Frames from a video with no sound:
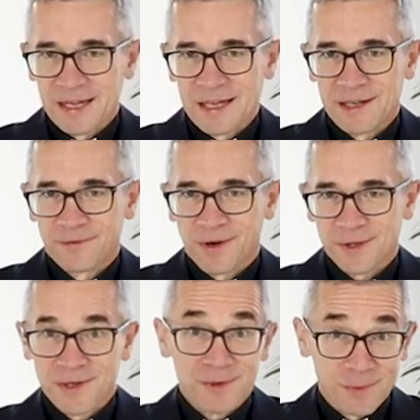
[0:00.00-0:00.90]
I
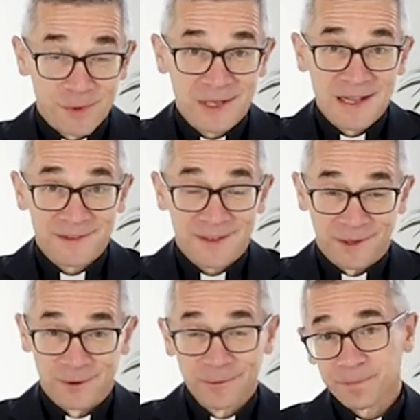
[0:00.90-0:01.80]
właśnie być może
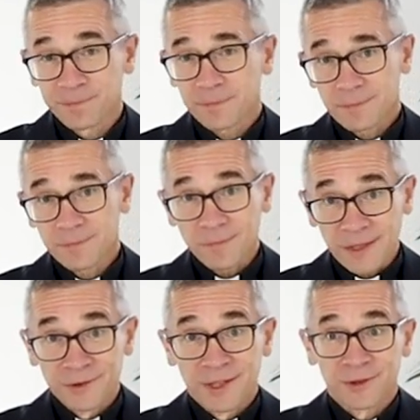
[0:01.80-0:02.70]
dlatego
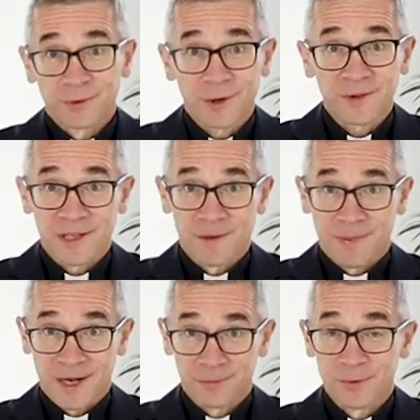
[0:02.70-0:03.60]
niejednokrotnie
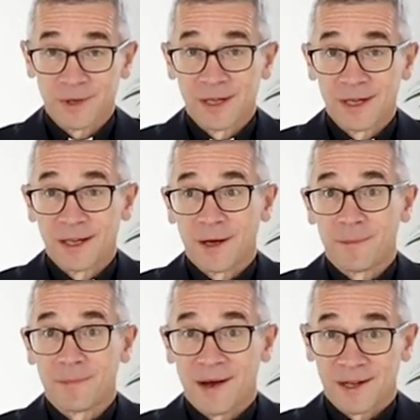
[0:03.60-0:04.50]
Pan Bóg,
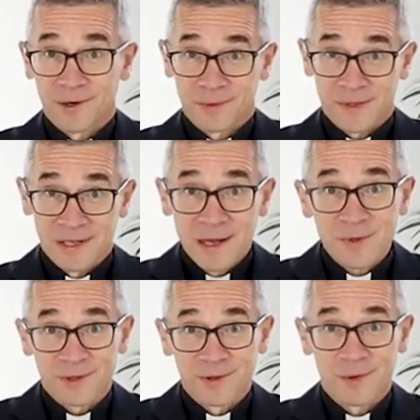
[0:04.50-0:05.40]
mając
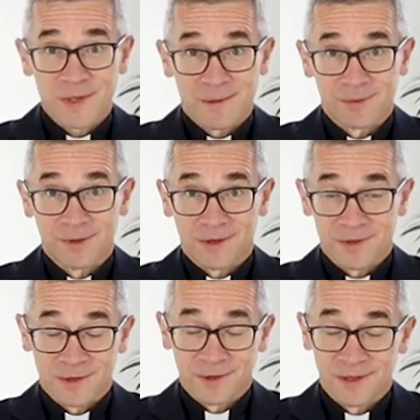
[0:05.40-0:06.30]
lepszy dostęp do
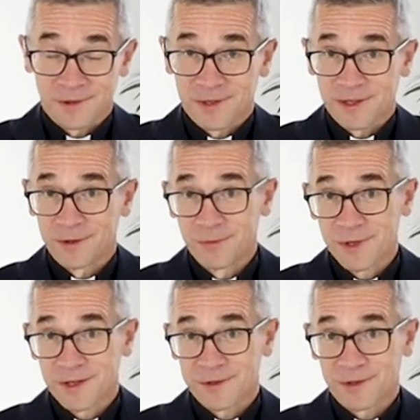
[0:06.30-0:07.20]
naszego, naszej
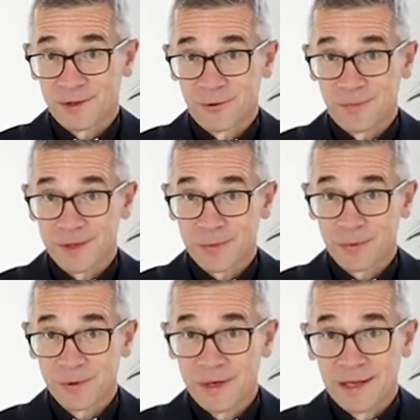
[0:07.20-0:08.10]
duszy, naszego
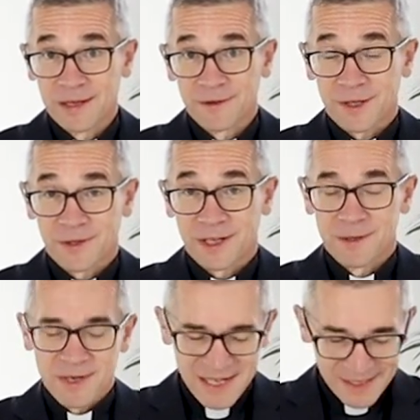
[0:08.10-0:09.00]
umysłu, w czasie, kiedy
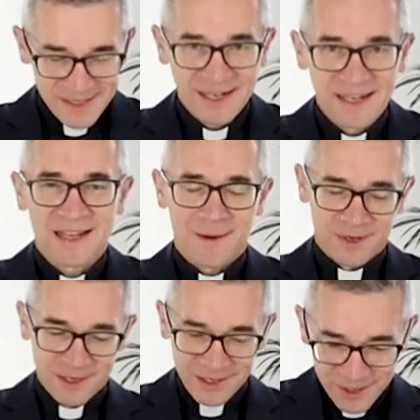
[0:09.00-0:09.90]
my nic nie
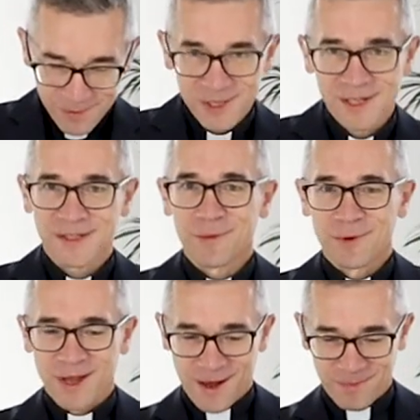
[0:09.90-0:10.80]
gadamy, niczym się nie
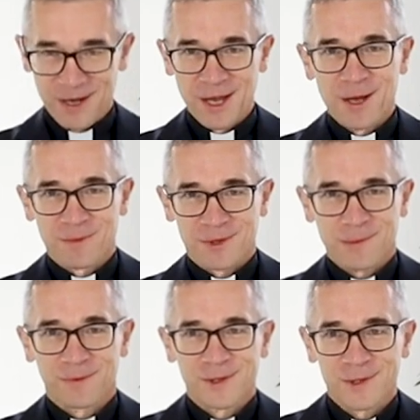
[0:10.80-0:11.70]
zajmujemy, można
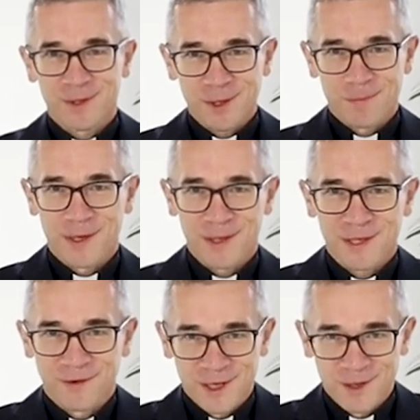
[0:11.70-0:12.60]
powiedzieć, jesteśmy
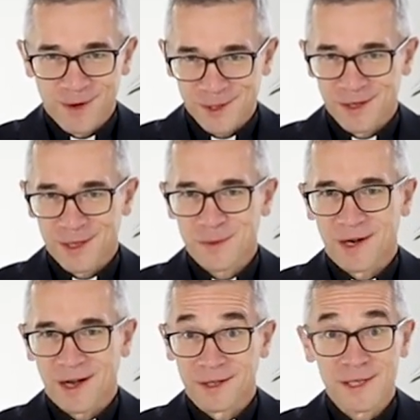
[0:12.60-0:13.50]
nastawieni bardziej na
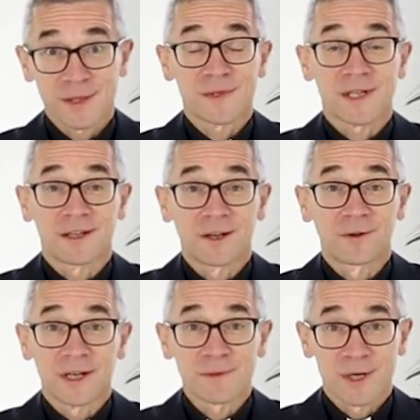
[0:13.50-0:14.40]
słuchanie, jest w stanie
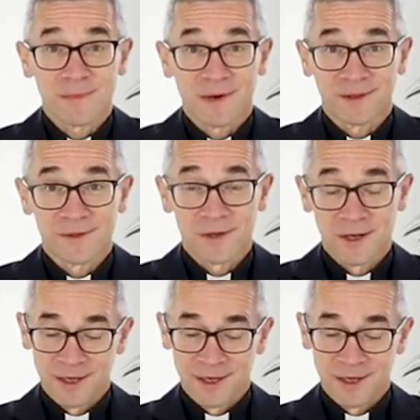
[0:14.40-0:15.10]
do nas przemawiać.